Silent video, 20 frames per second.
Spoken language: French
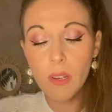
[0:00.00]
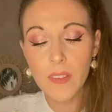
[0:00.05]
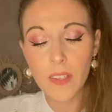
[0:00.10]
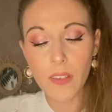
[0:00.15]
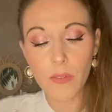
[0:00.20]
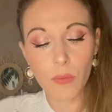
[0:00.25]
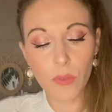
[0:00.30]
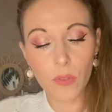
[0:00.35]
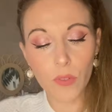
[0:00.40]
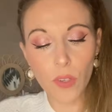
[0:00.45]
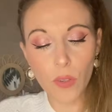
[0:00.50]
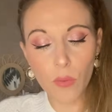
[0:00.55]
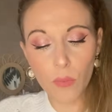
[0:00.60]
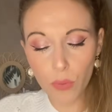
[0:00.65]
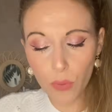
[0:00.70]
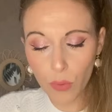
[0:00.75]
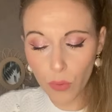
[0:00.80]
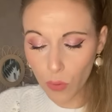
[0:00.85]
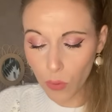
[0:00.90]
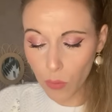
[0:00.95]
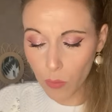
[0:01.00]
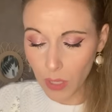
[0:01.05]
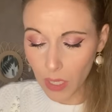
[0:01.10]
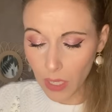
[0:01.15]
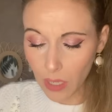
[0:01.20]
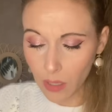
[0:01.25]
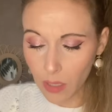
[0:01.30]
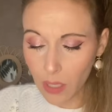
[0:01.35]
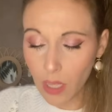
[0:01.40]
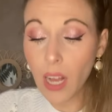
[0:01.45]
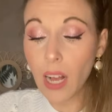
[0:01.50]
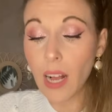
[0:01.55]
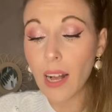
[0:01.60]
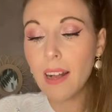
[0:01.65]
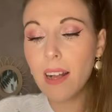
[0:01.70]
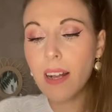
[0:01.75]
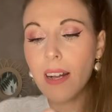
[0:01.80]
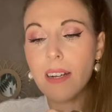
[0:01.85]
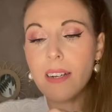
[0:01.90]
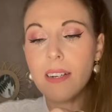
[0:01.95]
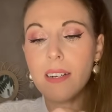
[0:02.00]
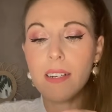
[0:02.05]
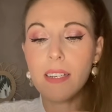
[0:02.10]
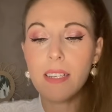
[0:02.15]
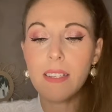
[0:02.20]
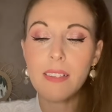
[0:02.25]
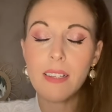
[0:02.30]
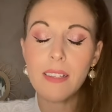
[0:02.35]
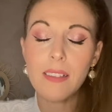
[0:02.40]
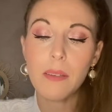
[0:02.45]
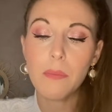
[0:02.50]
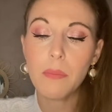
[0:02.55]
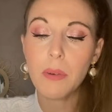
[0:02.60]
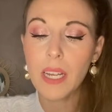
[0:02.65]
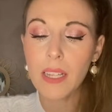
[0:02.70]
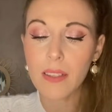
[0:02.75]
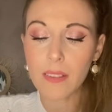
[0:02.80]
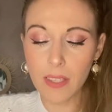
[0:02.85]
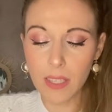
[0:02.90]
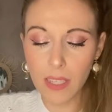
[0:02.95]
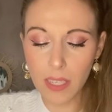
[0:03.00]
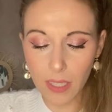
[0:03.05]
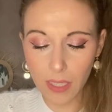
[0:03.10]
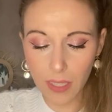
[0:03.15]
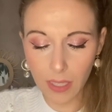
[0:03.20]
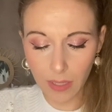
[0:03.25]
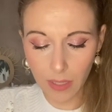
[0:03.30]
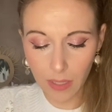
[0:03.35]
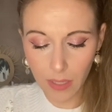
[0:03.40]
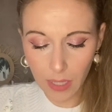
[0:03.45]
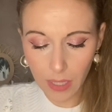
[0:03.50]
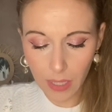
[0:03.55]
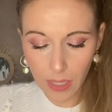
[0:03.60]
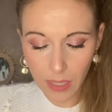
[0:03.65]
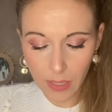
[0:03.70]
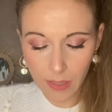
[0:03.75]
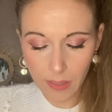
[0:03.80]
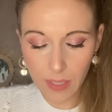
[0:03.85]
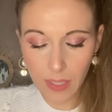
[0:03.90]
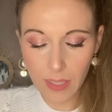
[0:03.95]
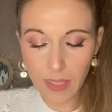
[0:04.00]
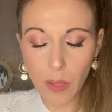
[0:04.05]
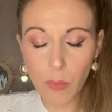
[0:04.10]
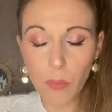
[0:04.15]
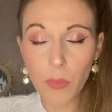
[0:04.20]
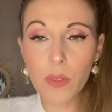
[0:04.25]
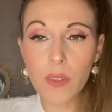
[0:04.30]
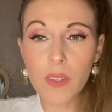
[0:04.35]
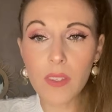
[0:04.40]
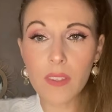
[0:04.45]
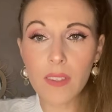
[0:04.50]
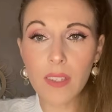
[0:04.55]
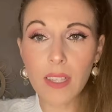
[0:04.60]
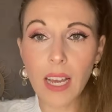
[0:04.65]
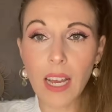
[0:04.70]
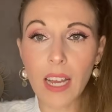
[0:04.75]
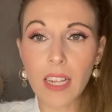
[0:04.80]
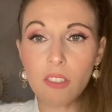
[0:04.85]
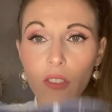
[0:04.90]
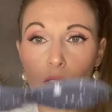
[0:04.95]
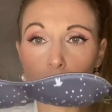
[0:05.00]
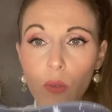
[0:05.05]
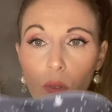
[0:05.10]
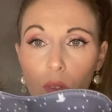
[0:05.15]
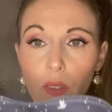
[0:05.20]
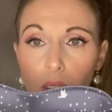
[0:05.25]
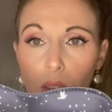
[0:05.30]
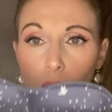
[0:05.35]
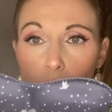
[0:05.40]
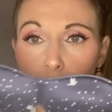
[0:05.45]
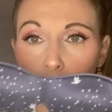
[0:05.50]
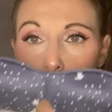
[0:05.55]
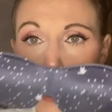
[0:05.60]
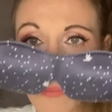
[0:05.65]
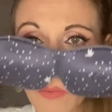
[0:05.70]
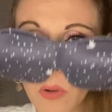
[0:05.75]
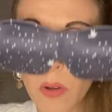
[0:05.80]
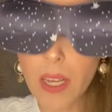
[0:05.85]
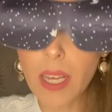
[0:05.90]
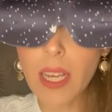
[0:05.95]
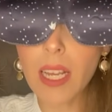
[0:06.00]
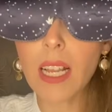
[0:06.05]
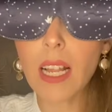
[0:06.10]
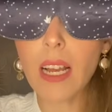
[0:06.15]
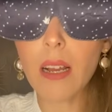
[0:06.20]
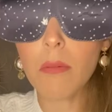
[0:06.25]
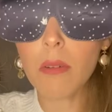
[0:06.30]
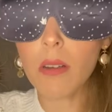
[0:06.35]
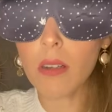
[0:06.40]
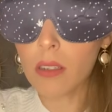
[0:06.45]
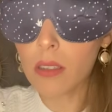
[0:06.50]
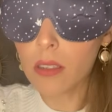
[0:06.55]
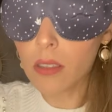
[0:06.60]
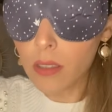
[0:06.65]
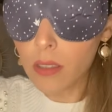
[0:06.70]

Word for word: ça fonctionne plutôt bien. Ah, et ça, c'est pratique. C'est un petit scratch, donc c'est totalement réglable.